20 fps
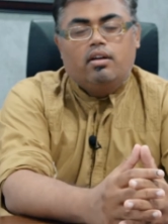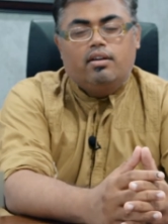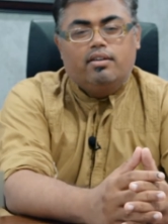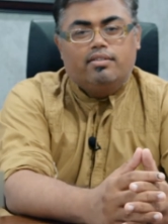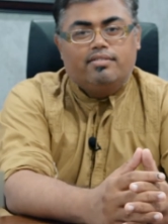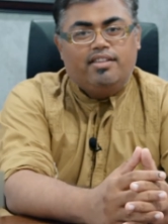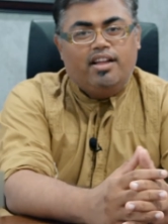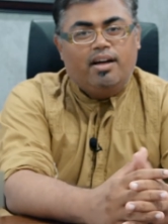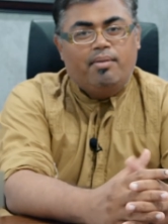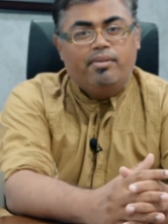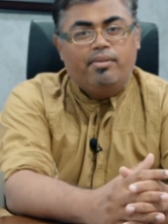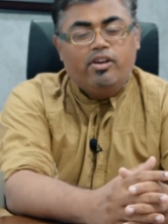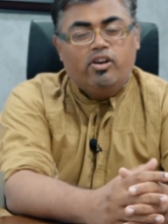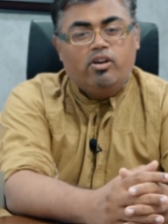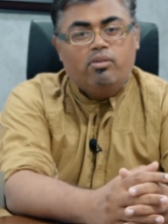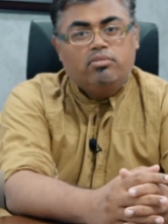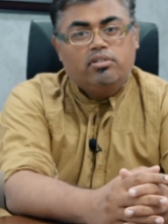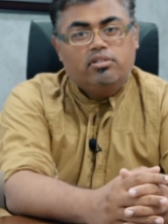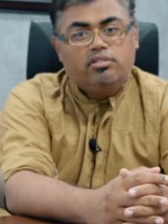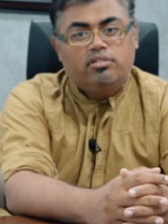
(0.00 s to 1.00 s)

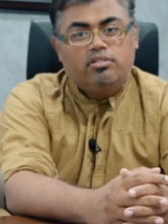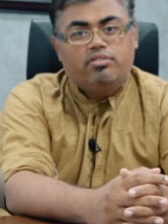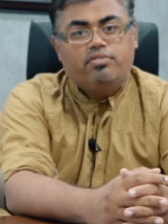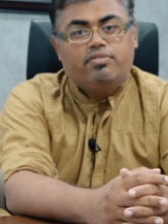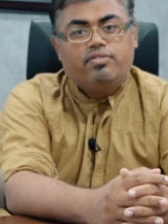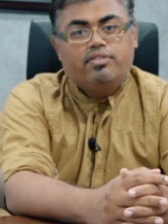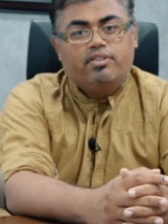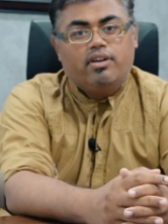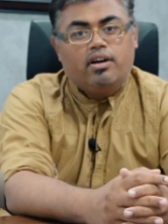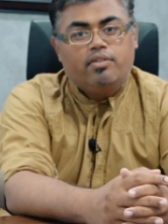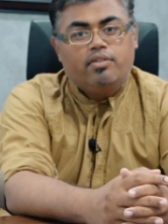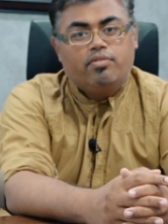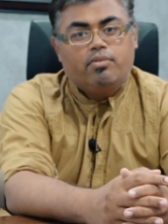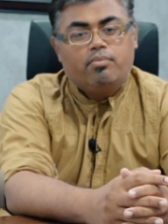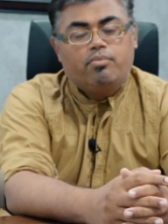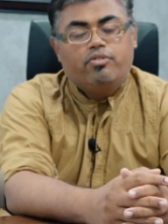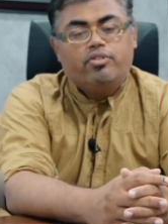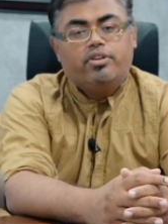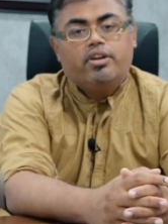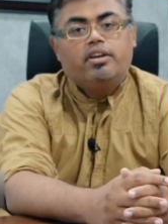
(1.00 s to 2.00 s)
असलम दिस इज़ फिज़ान
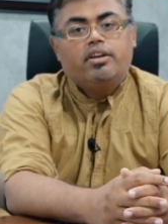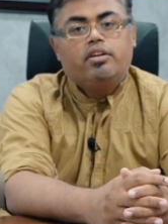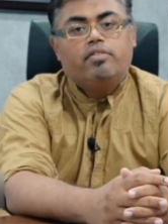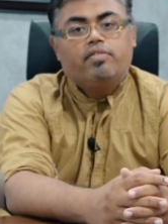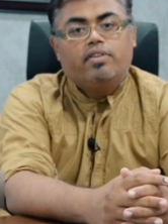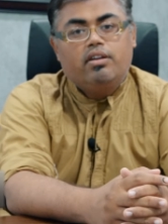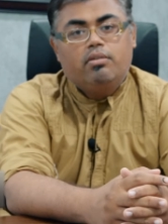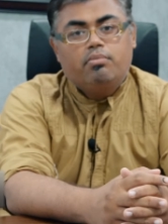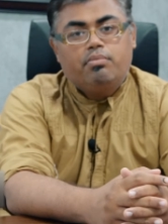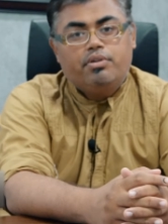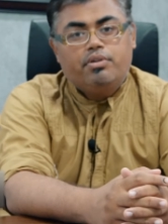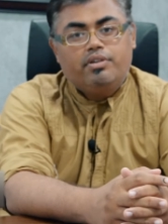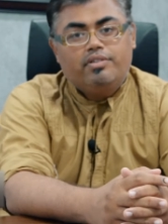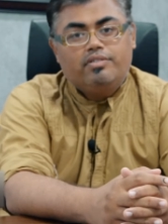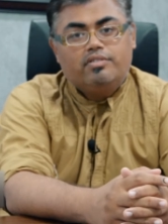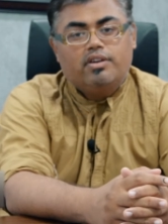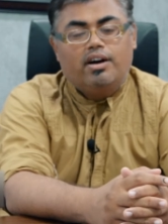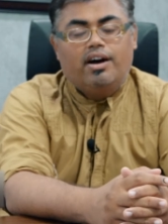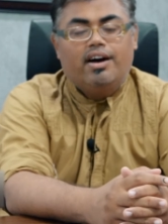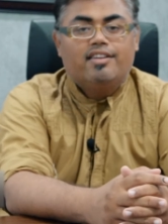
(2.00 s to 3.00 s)
फ्राम जे एन
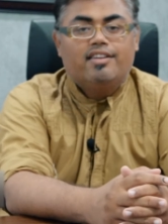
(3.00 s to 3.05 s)
डिवेलपर्स